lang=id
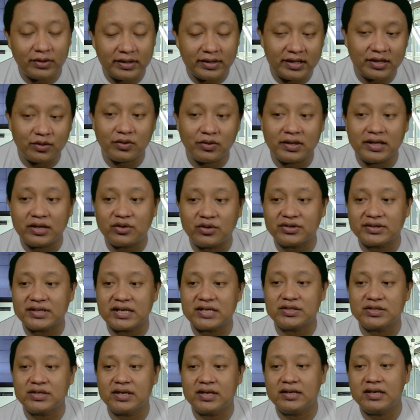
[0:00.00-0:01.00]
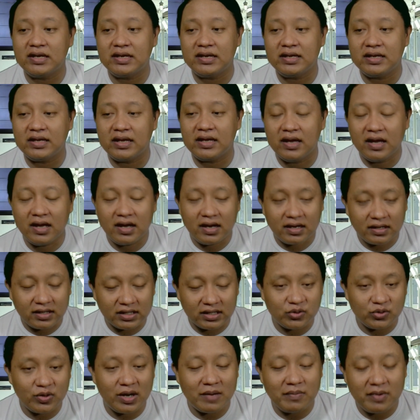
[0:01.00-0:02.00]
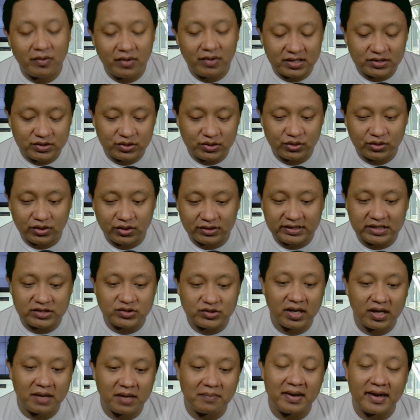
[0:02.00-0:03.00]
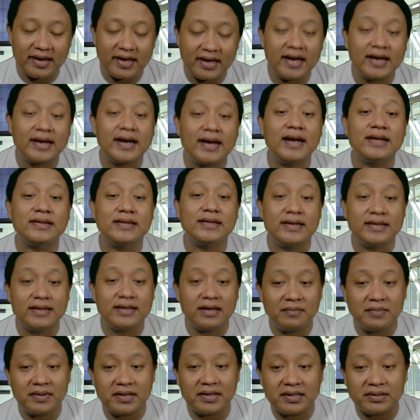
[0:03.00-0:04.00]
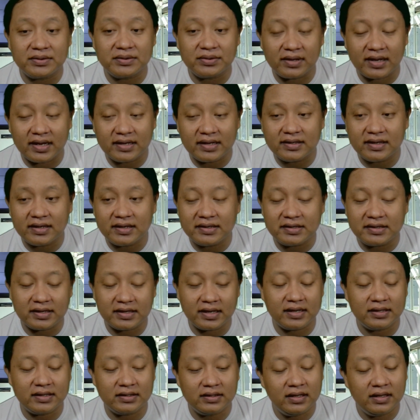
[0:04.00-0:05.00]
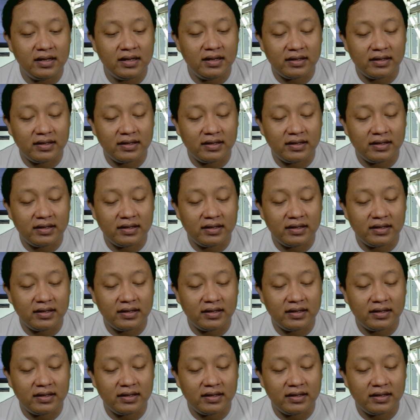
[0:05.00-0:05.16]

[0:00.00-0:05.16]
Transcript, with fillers: dari wali kota eh, dari ketua Bawaslu Kota Surabaya katanya begitu kan ya dengan